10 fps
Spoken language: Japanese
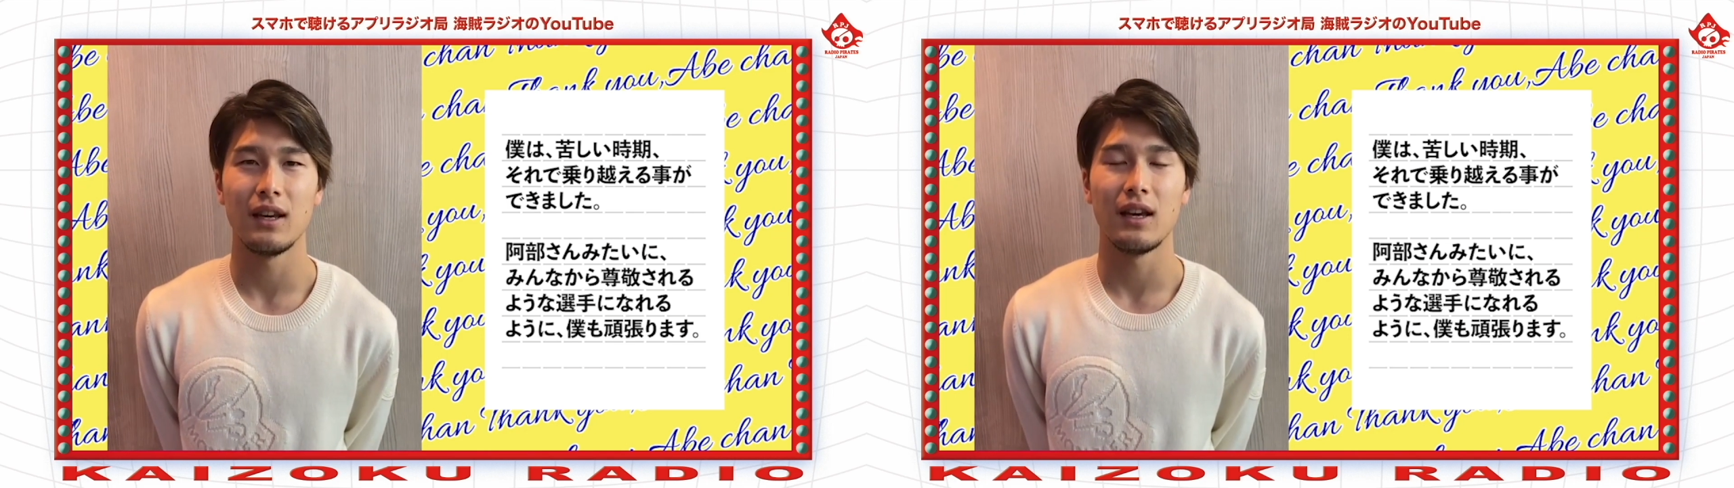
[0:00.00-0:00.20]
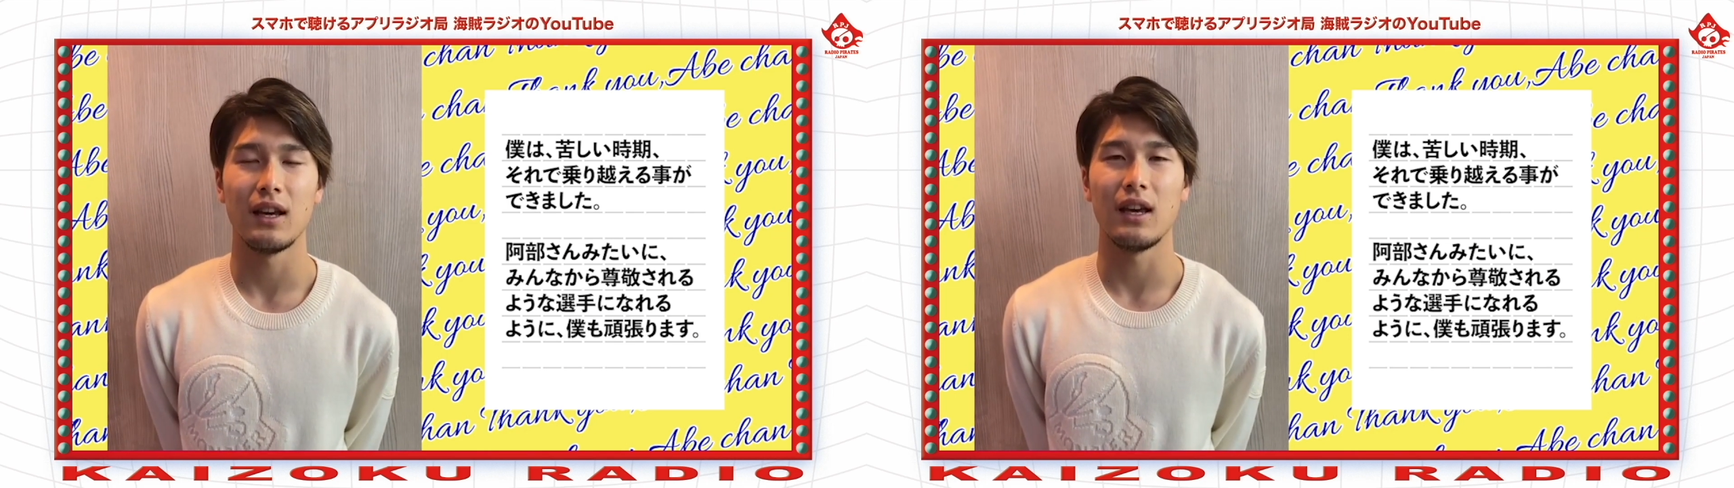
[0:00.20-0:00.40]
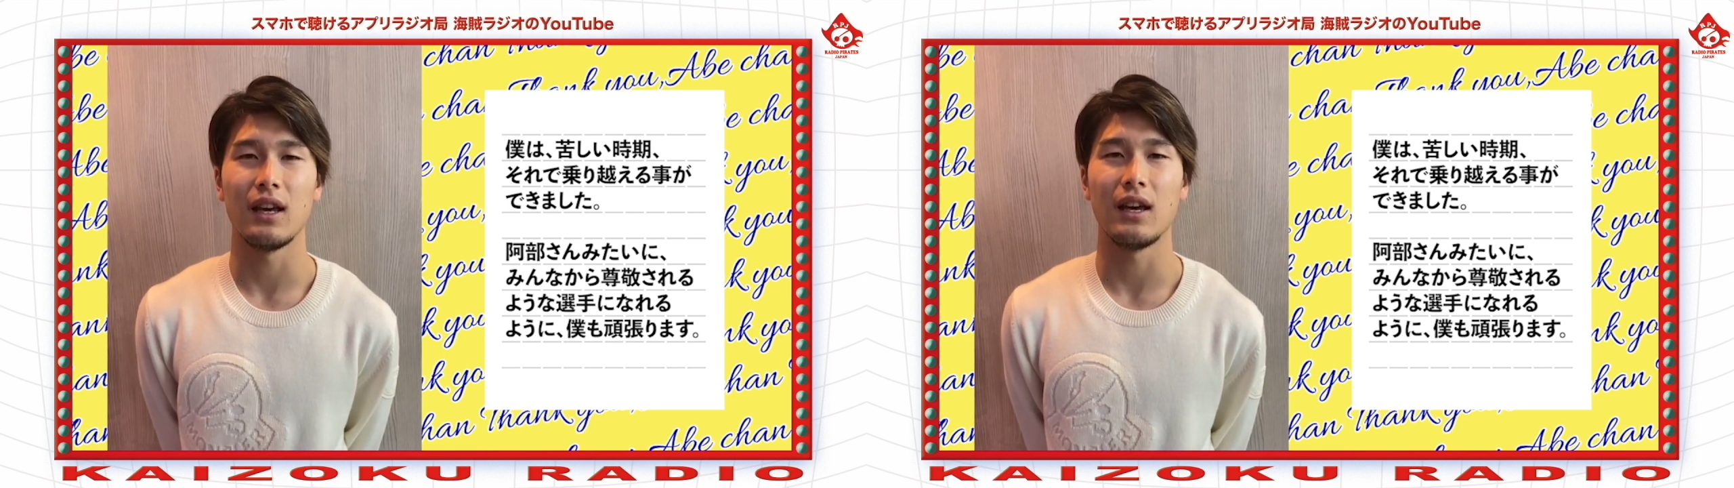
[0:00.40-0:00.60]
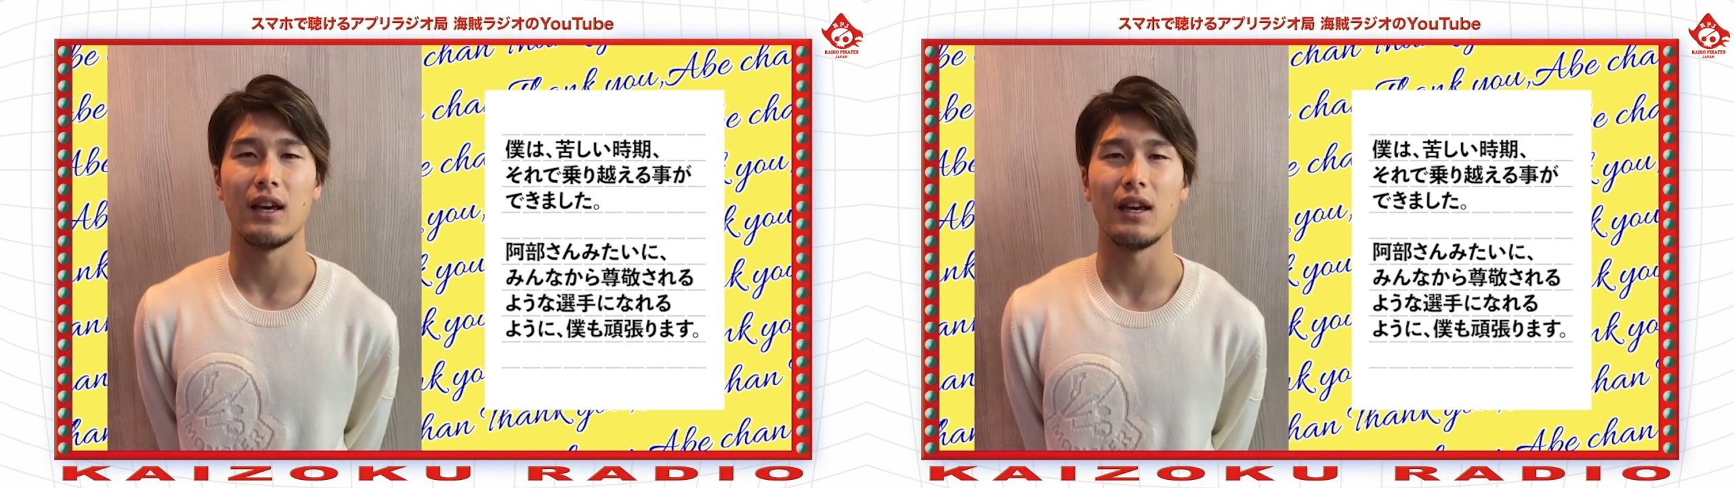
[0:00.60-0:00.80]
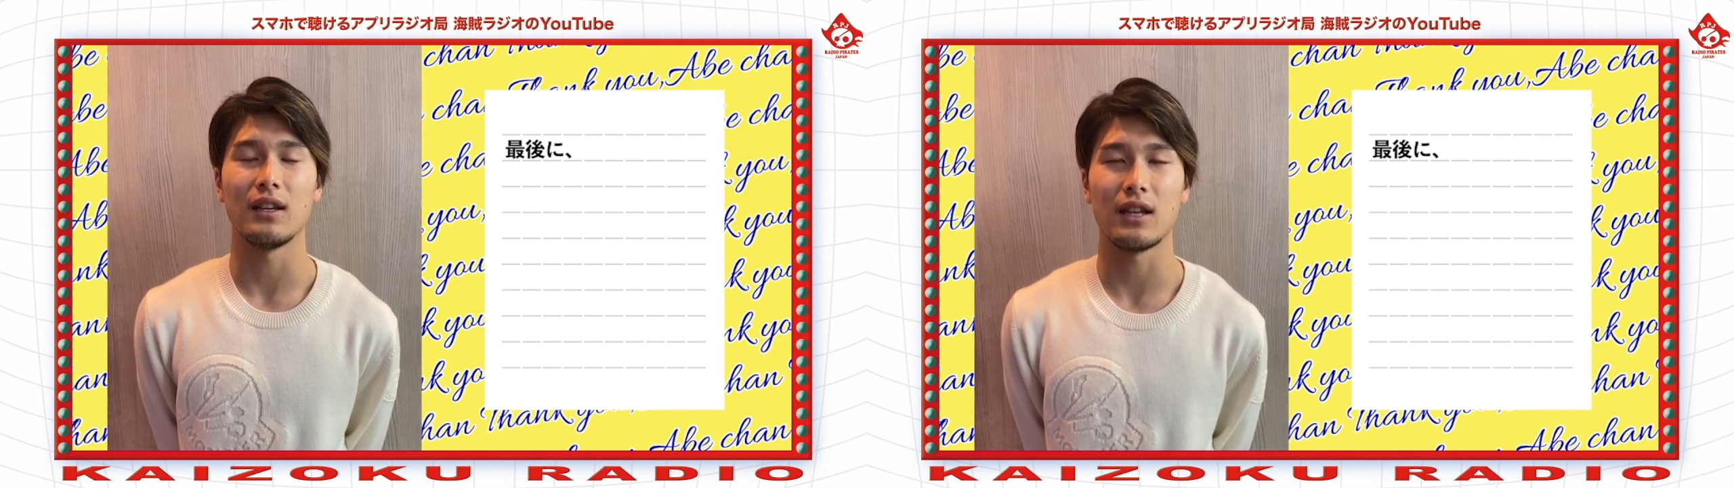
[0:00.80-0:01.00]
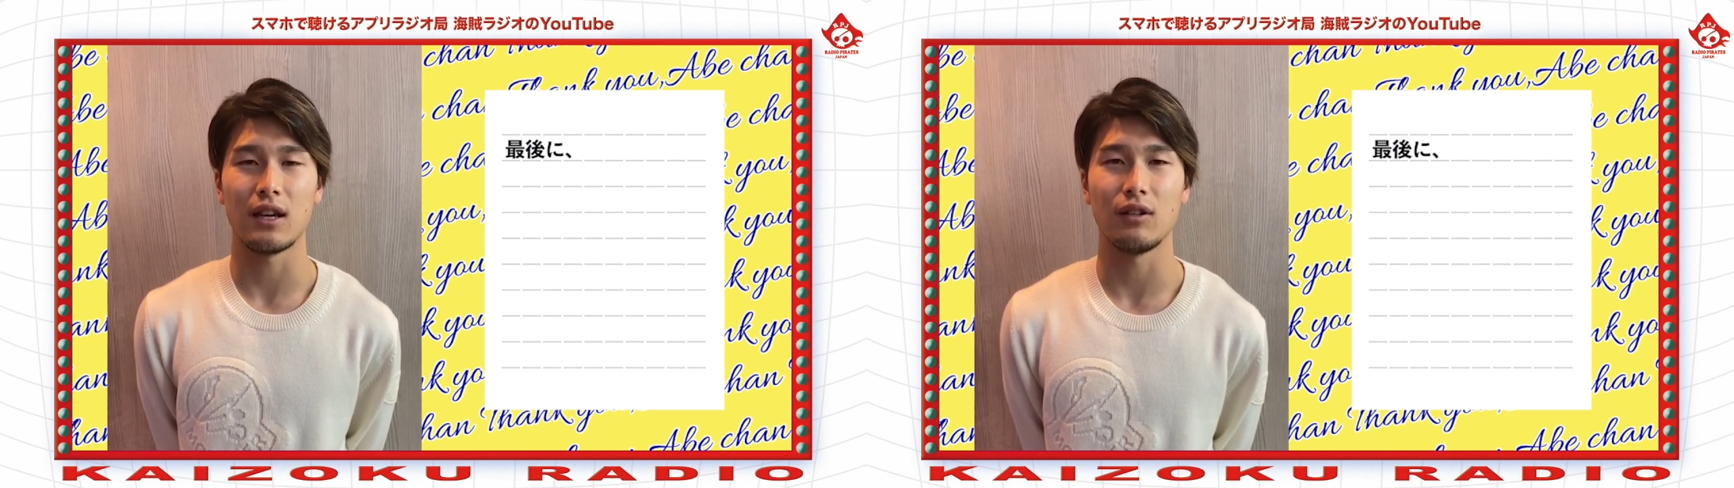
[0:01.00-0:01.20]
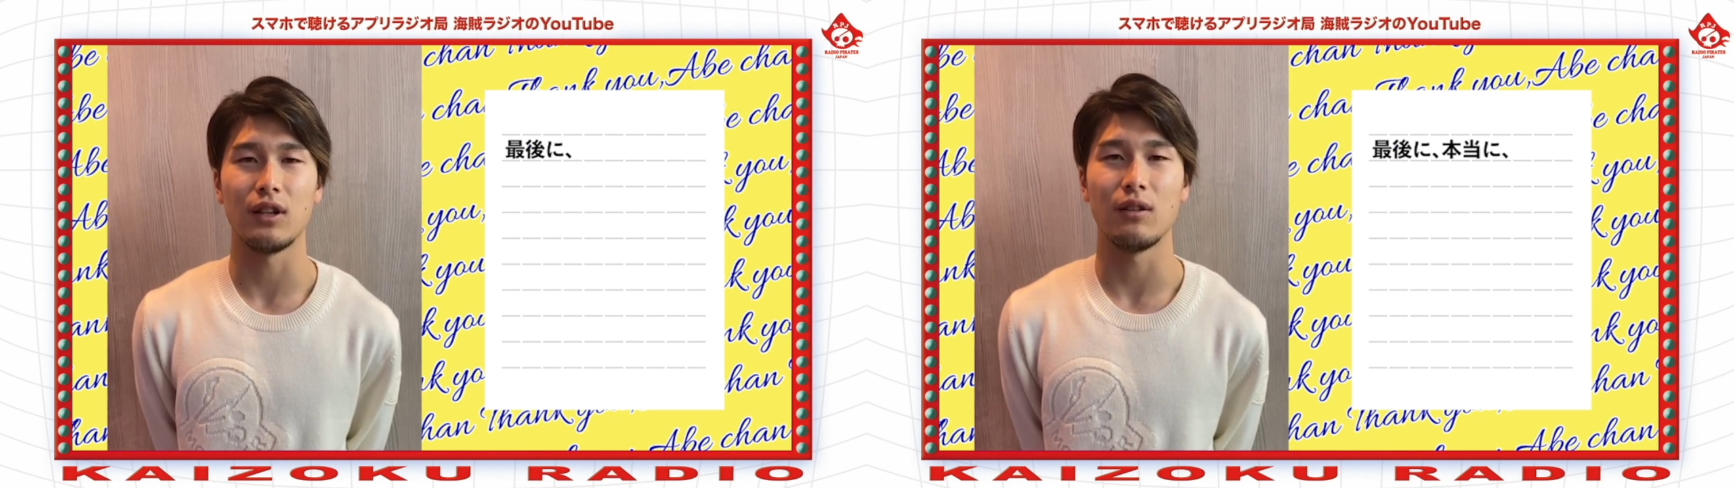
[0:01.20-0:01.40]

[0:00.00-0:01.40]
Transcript: えー、最後に